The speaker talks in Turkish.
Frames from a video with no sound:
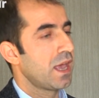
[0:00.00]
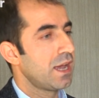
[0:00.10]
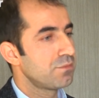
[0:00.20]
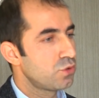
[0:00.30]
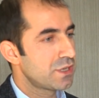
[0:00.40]

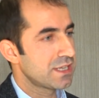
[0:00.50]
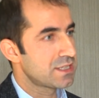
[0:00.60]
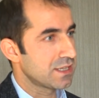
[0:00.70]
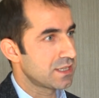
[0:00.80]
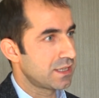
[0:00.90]
hem Türkiye
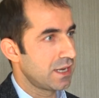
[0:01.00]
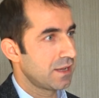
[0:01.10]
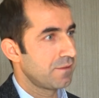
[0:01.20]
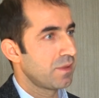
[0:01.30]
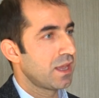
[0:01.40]
siyasetine
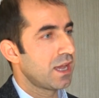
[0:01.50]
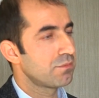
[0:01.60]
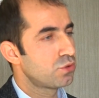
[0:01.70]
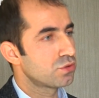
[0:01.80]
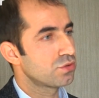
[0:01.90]

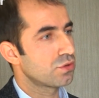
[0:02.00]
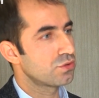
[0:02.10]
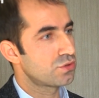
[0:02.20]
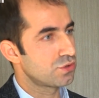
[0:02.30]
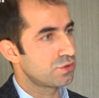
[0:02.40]
hem Kürt
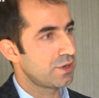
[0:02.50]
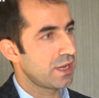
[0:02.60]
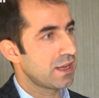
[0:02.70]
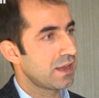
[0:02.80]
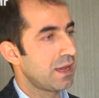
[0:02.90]
sorunun
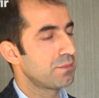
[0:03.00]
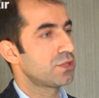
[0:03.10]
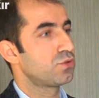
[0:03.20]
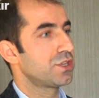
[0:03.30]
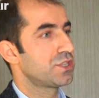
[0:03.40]
çözümüne hem de
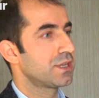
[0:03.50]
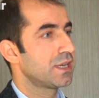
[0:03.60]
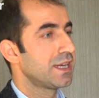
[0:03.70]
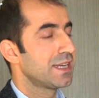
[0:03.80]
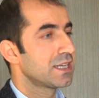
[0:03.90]

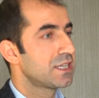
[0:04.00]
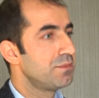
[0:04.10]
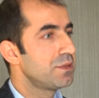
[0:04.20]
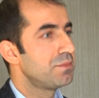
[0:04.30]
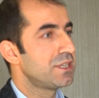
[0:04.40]
sürecin
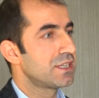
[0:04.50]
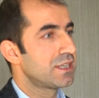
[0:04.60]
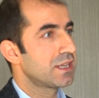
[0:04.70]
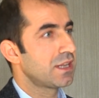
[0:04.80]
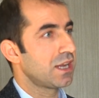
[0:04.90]
kimin
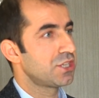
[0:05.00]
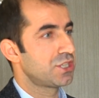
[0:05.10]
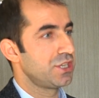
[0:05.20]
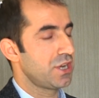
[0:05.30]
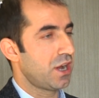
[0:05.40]
bitirdiğine dair
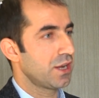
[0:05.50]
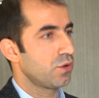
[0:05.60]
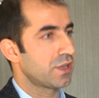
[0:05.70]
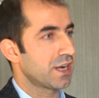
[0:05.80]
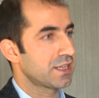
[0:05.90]
ilişkin nihai
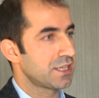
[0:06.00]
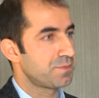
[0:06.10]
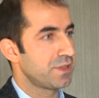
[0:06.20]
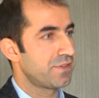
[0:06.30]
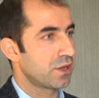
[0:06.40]
olarak
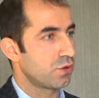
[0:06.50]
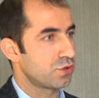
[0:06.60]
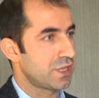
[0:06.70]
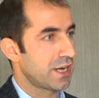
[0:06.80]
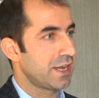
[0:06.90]
tespit ve
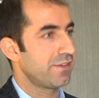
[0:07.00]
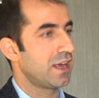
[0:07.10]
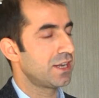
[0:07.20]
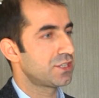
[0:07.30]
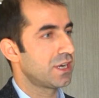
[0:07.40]
görüşlerine ve
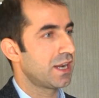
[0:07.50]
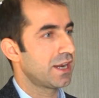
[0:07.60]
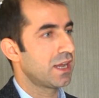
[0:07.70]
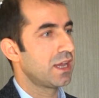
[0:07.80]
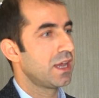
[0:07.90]

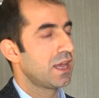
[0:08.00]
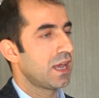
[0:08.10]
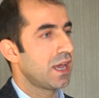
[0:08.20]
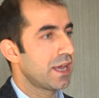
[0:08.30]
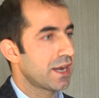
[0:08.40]
eleştirilene
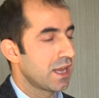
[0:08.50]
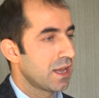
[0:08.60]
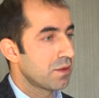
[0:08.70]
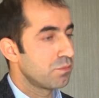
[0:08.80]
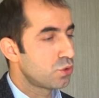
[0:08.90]
eğer
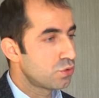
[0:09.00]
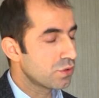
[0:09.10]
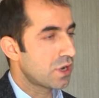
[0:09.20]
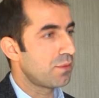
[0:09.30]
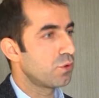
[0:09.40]

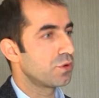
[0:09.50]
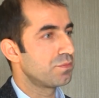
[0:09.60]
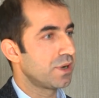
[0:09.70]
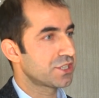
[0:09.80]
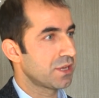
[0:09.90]
bütün
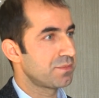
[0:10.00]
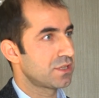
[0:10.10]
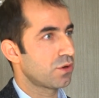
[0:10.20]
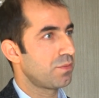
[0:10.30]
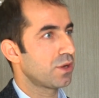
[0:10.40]
kamuoyu başta
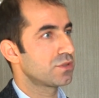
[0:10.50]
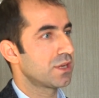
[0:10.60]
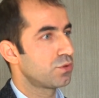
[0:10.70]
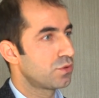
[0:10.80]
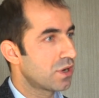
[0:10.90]
bizler olmak
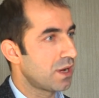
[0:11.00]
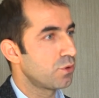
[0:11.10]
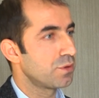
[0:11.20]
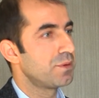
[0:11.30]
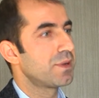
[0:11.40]
üzere bütün
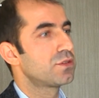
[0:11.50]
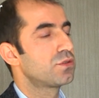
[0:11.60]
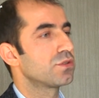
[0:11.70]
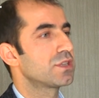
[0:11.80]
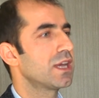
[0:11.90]
kamuoyu bilmek
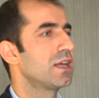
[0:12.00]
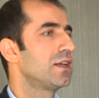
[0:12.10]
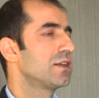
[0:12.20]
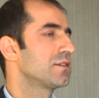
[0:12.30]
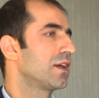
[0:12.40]
istiyorsa
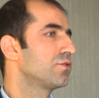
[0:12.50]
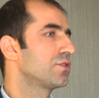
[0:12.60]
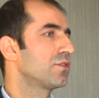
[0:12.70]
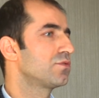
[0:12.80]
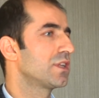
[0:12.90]
Sayın
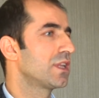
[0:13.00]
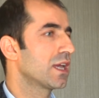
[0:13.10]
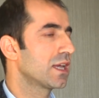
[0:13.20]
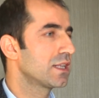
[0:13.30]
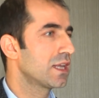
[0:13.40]
Öcalan
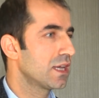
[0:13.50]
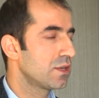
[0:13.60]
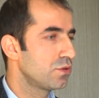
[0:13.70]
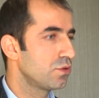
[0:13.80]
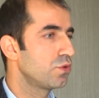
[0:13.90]
üzerinde de
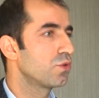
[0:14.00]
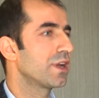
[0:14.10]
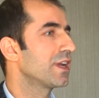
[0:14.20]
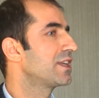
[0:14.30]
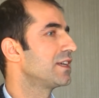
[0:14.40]

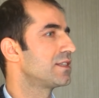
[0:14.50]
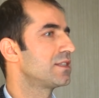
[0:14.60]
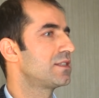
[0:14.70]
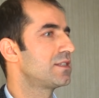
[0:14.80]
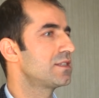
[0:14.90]
uygulanan
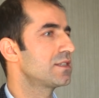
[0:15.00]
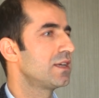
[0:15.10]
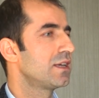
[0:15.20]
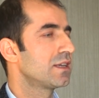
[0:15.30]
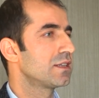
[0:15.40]
kesintisiz
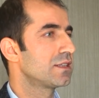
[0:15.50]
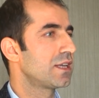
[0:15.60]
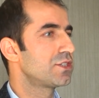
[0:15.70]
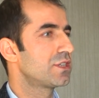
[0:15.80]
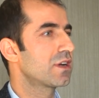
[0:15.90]

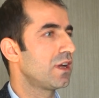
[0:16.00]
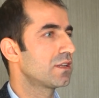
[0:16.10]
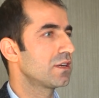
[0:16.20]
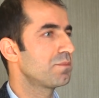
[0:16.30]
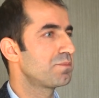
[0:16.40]
tecridin
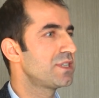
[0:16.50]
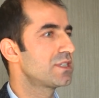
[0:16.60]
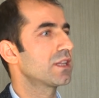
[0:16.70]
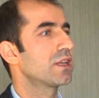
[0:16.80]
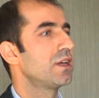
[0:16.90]
kaldırılıp
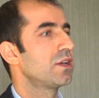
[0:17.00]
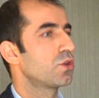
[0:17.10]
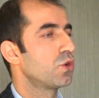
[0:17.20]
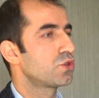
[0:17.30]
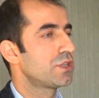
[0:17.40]
bizzat
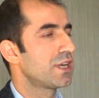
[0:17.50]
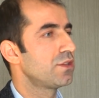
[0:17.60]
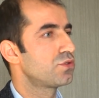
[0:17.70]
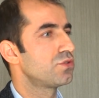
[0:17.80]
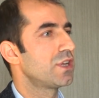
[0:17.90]

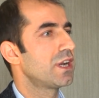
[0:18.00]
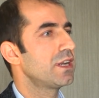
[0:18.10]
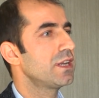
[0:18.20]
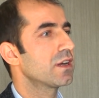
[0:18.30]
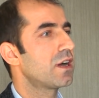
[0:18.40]
görüşlerini,
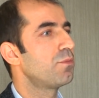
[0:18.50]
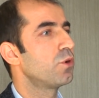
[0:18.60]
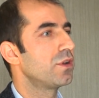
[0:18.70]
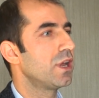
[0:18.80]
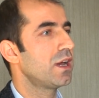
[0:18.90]
düşüncelerini
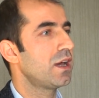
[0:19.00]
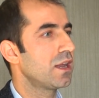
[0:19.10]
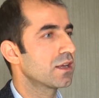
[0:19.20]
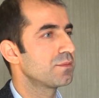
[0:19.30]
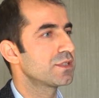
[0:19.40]
kamuoyuyla,
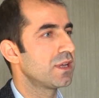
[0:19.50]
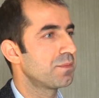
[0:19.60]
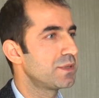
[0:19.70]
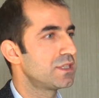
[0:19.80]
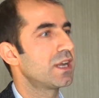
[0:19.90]

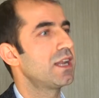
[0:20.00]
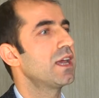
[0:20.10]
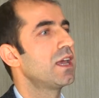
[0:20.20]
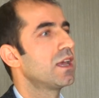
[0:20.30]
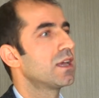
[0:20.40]
halkımızla,
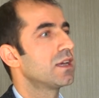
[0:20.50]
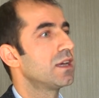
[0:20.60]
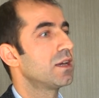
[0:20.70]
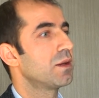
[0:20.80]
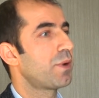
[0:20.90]
bizlerle
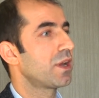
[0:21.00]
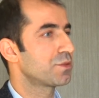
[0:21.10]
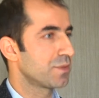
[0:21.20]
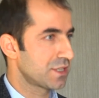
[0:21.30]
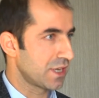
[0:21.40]
e,
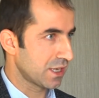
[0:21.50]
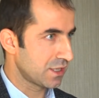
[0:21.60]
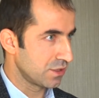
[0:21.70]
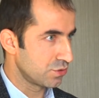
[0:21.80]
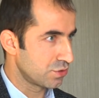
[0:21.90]
paylaşması
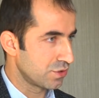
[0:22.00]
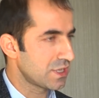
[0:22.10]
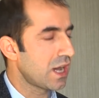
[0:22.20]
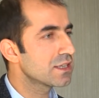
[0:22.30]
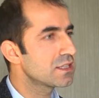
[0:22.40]
gerektiğini
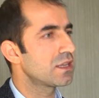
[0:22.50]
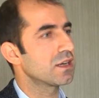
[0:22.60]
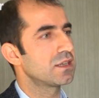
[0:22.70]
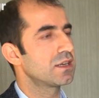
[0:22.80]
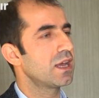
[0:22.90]
düşünürüz. Aksi
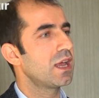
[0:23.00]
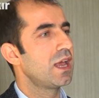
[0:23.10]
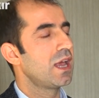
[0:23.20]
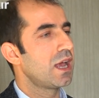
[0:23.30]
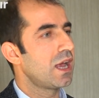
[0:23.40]
takdirde
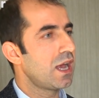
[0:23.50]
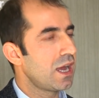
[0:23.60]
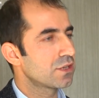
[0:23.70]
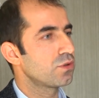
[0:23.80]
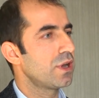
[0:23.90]

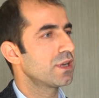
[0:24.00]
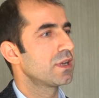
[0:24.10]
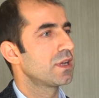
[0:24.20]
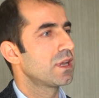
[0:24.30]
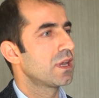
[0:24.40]
Erdoğan
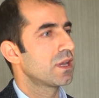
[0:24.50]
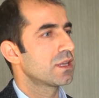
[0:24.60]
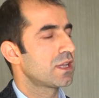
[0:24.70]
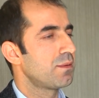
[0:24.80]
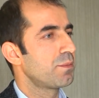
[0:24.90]

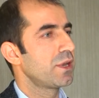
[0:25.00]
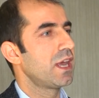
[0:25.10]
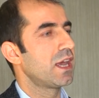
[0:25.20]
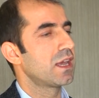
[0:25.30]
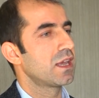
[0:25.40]

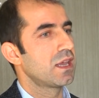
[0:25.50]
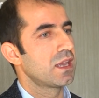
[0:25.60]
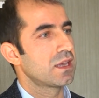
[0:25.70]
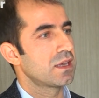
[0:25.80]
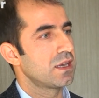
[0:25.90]
tamamıyla
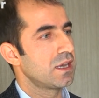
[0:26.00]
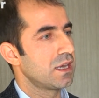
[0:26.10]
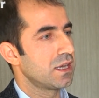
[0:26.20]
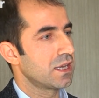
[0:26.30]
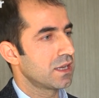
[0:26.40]

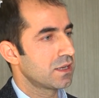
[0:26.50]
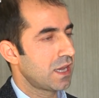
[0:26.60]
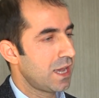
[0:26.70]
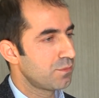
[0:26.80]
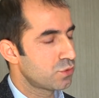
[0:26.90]
e,
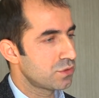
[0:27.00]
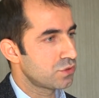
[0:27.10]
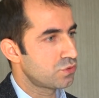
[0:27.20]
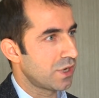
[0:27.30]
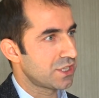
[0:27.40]
hem
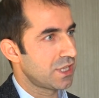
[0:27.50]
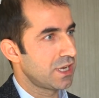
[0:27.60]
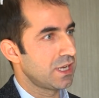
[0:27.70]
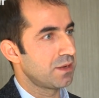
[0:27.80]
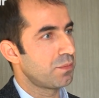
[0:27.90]

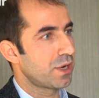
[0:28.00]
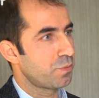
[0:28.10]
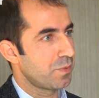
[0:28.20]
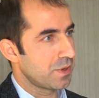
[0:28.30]
süreçleri manip